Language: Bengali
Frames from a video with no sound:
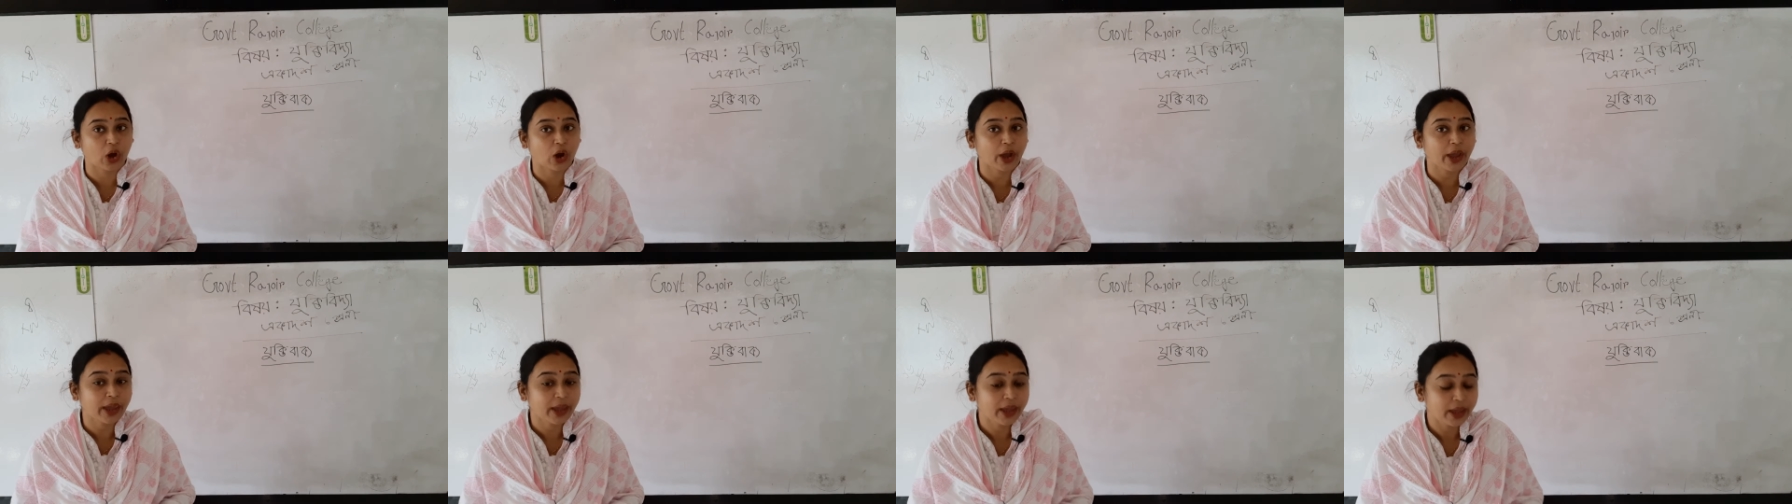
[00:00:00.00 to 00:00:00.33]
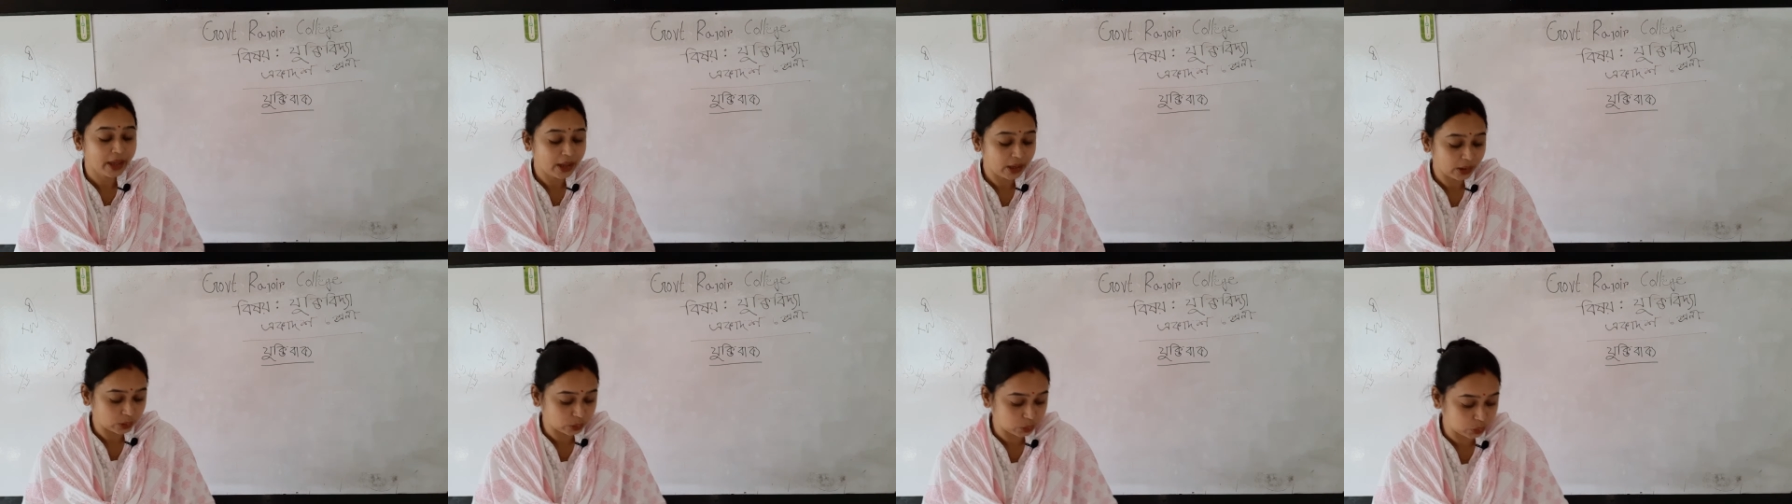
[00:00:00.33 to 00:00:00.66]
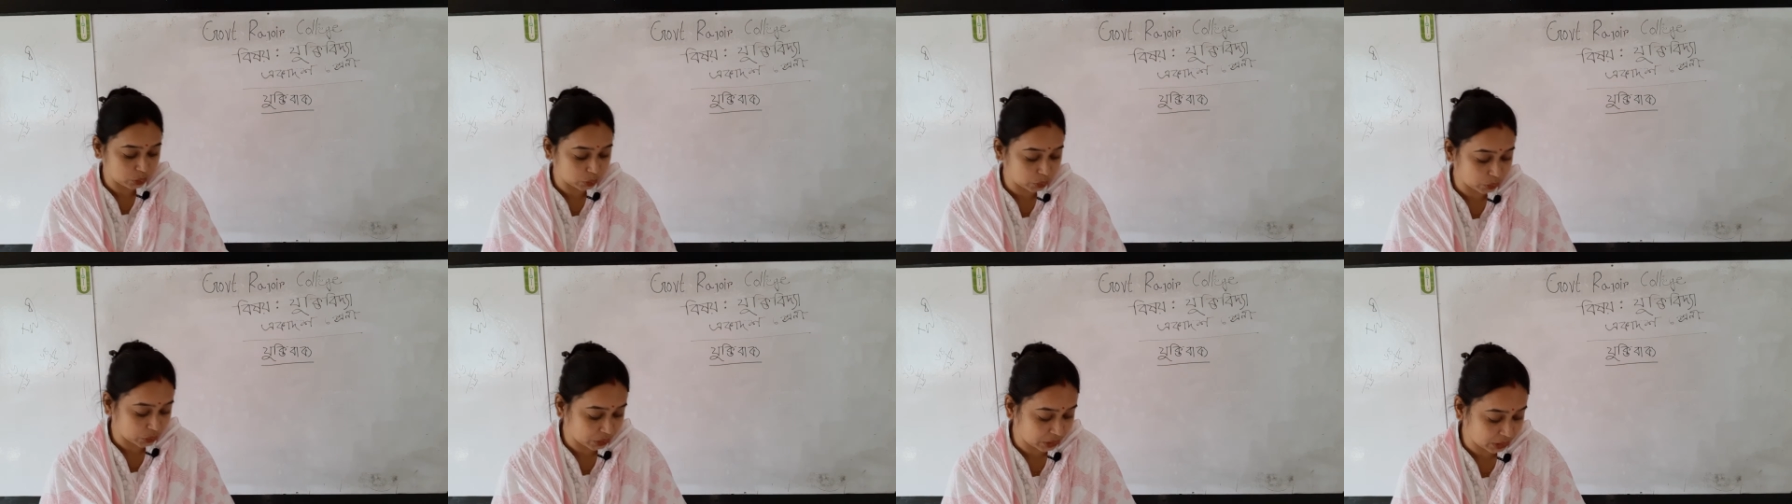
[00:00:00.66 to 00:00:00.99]
হয়
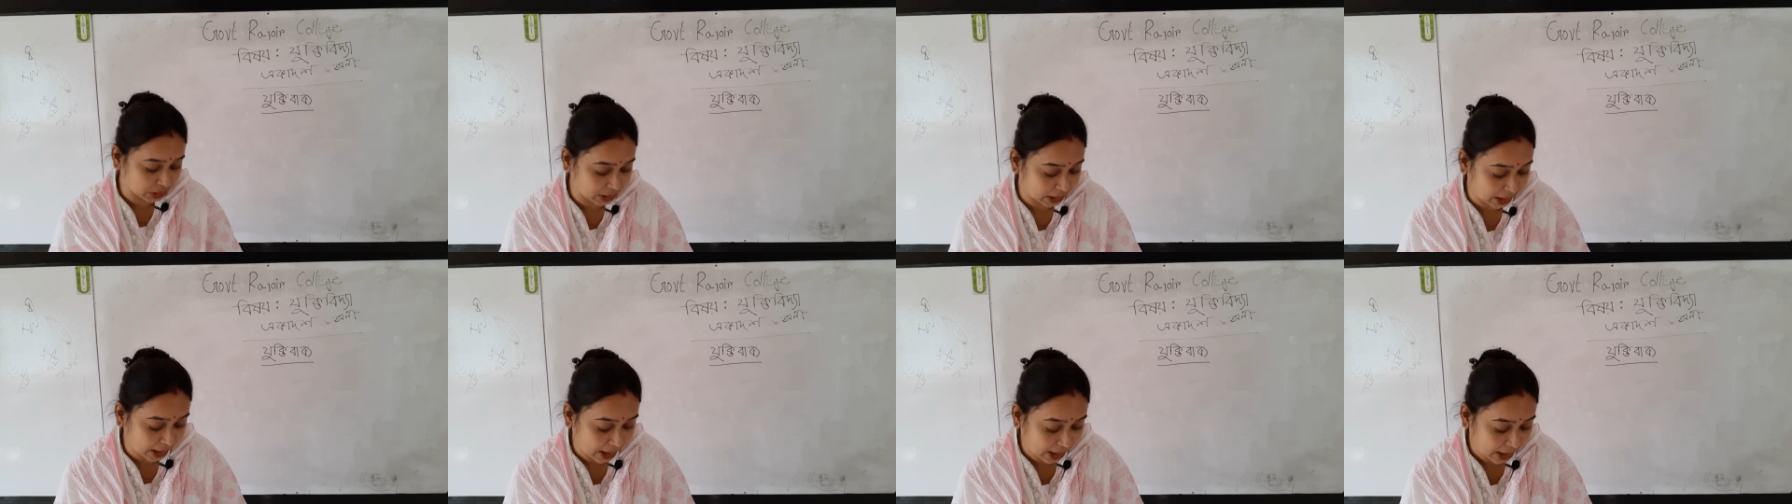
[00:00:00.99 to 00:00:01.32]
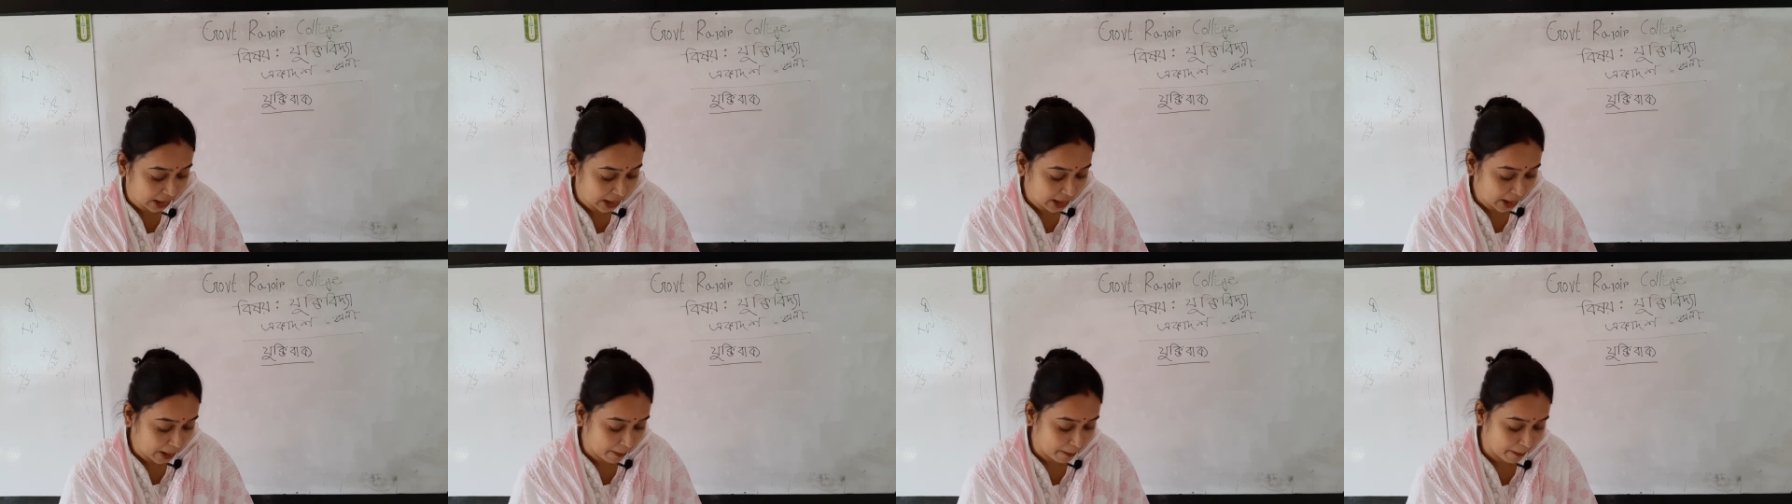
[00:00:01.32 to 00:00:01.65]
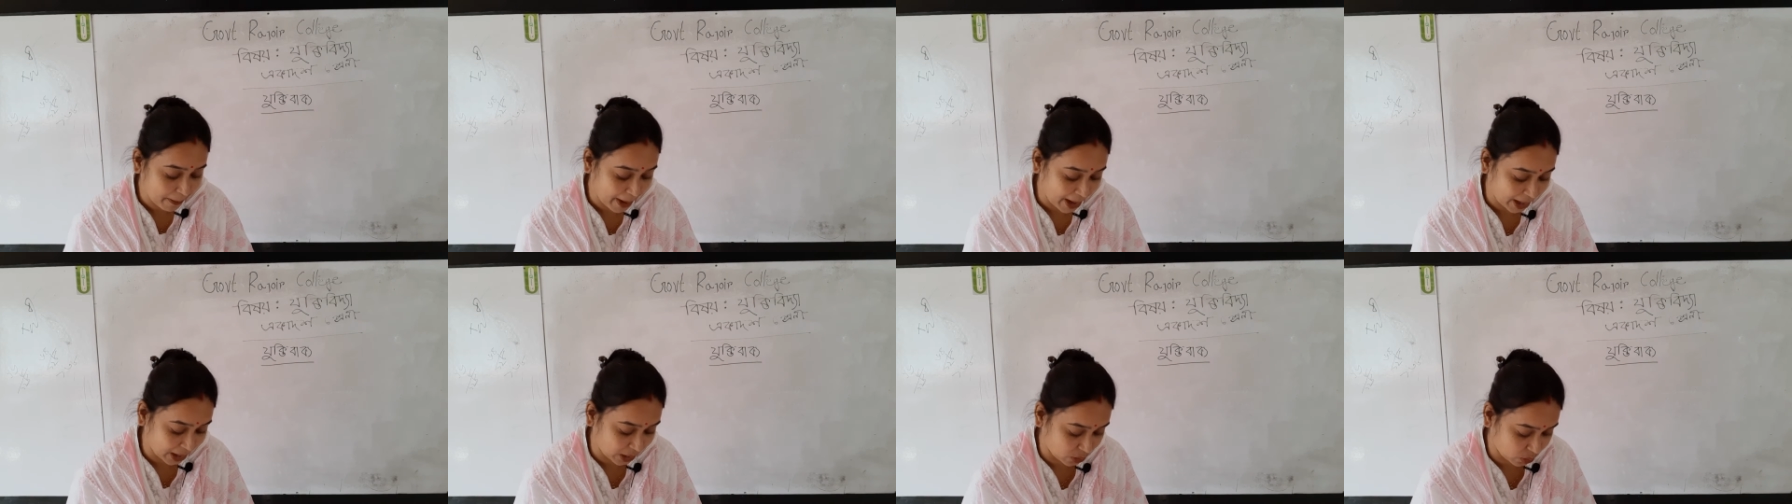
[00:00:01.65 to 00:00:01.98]
যুক্তি
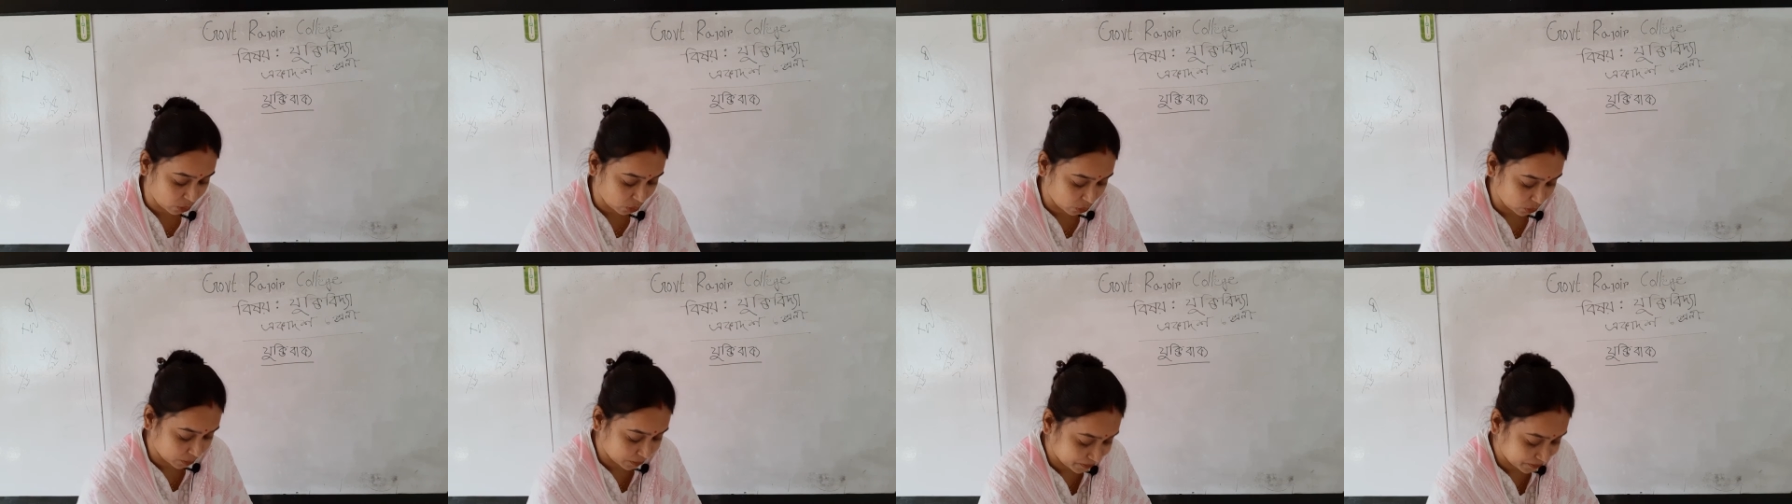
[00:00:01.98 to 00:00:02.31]
বাক্য